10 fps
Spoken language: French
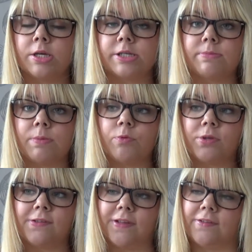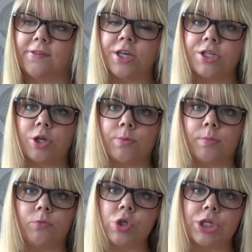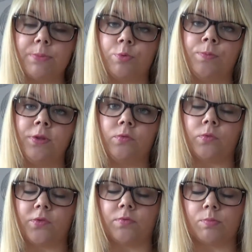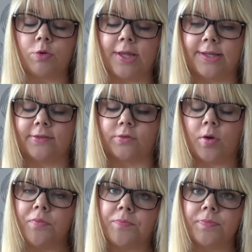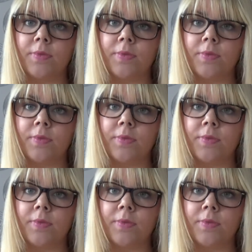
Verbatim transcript: j'ai ma peau qui s'assèche et en même temps j'ai la peau mixte donc c'est vraiment une catastrophe.